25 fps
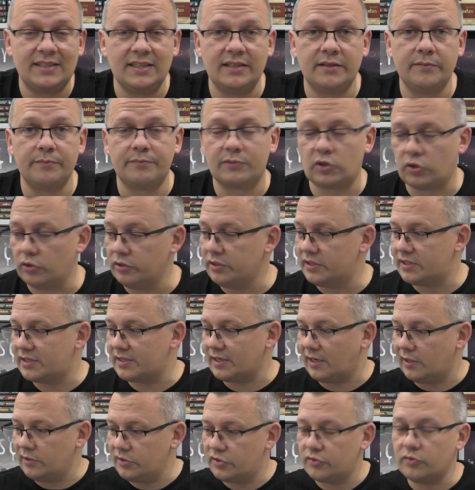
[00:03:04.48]
ihr, ihr könnt
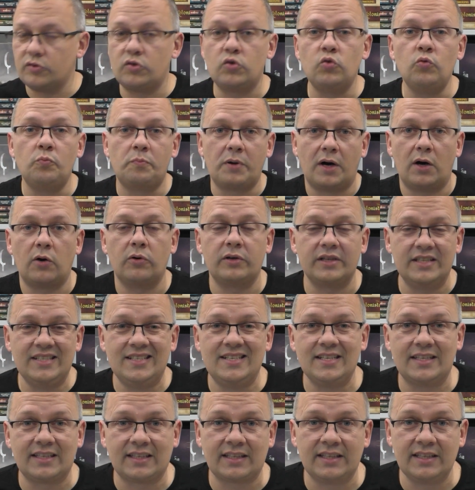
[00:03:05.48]
es also super auch
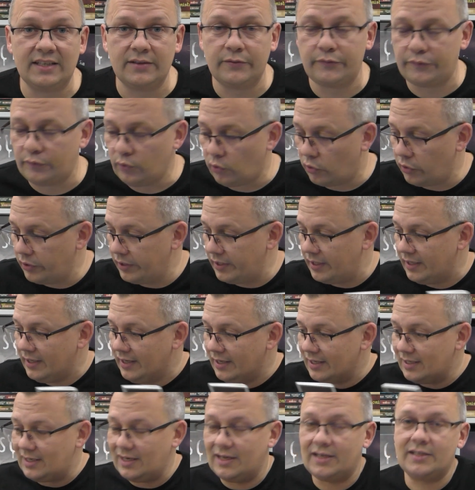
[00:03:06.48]
integrieren für euer
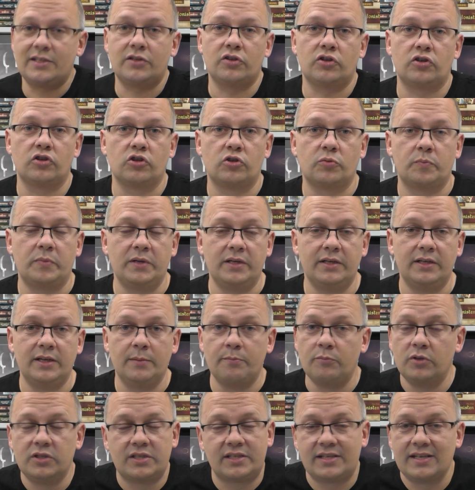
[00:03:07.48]
klassisches Spiel. Ihr
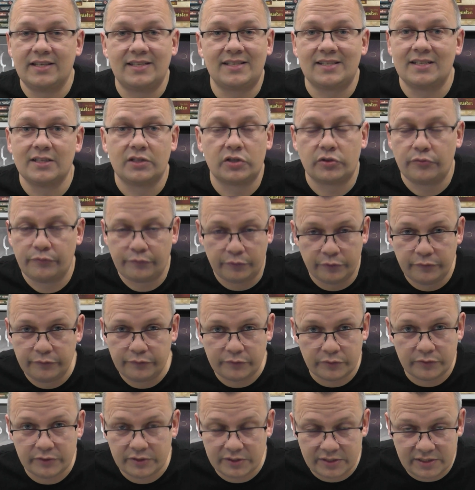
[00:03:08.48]
müsst jetzt nicht zu
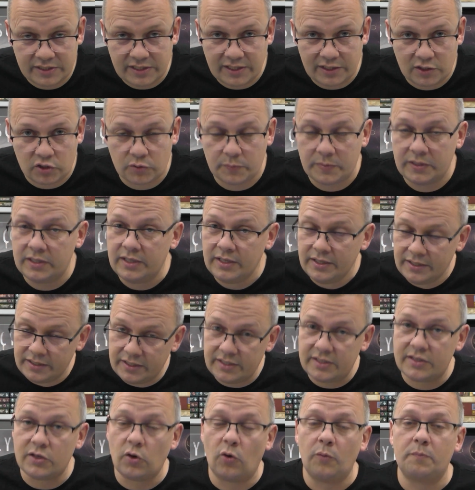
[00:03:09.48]
fünft und zu sechs spielen.
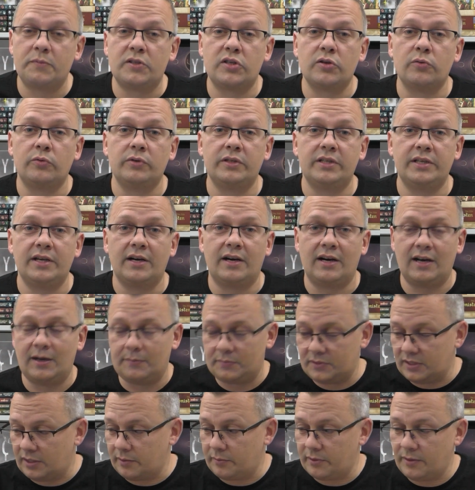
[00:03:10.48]
Das ist eine Option, die ihr
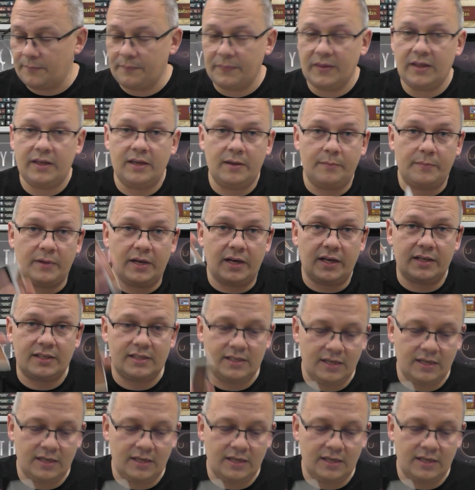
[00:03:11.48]
habt, aber ihr merkt,